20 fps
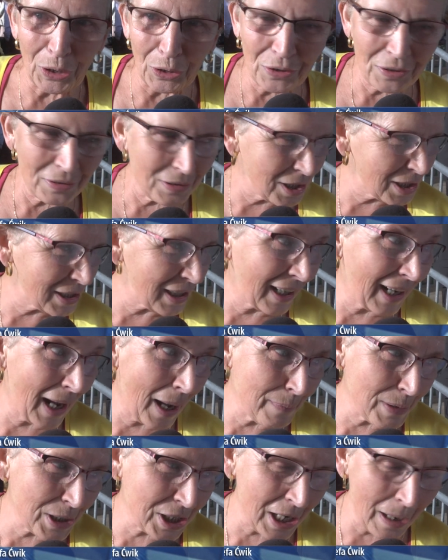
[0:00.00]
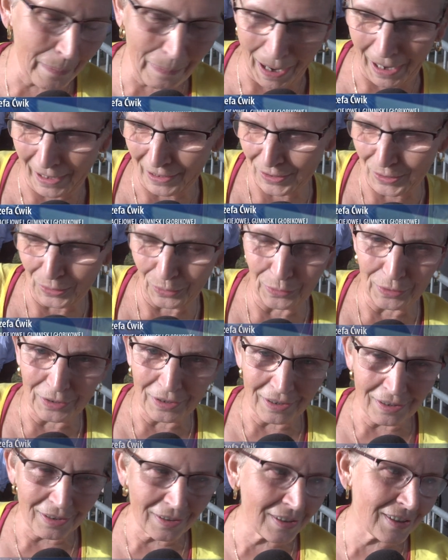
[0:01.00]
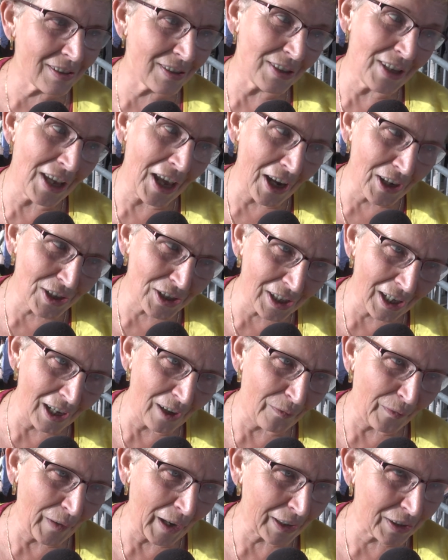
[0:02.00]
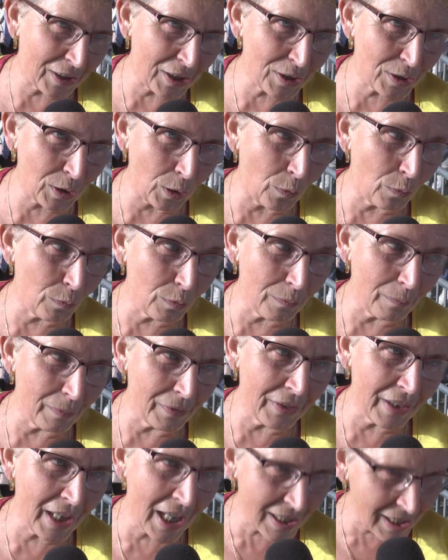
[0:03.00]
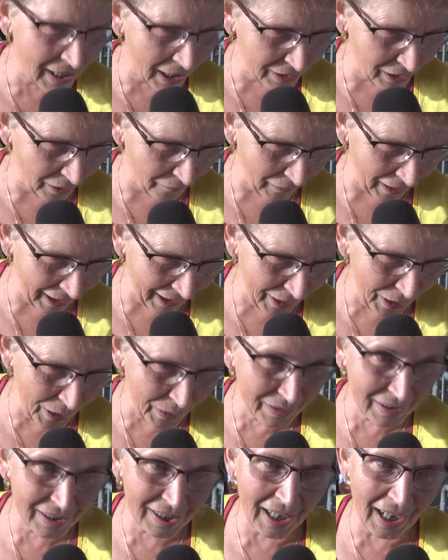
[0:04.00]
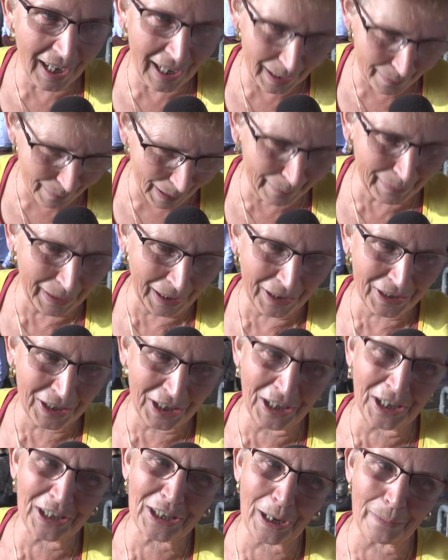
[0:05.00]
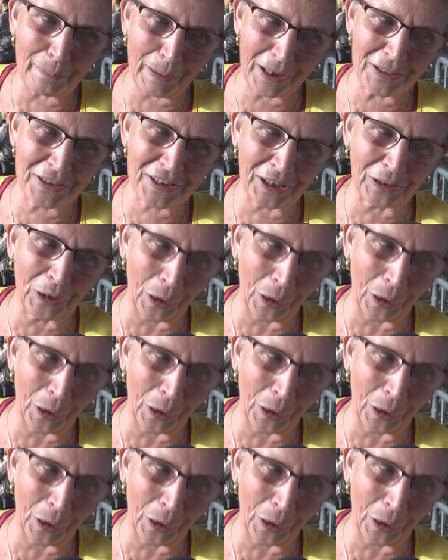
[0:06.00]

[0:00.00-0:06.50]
no staramy się bardzo jeszcze efekty są niezadowalające, ale mamy nadzieję, że będzie